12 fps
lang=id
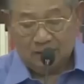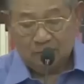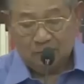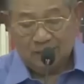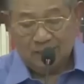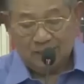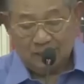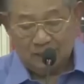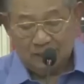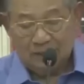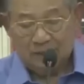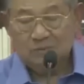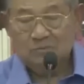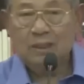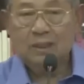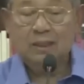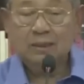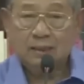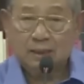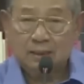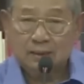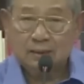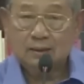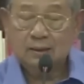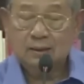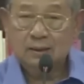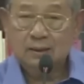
dan mengingkari kesepakatan.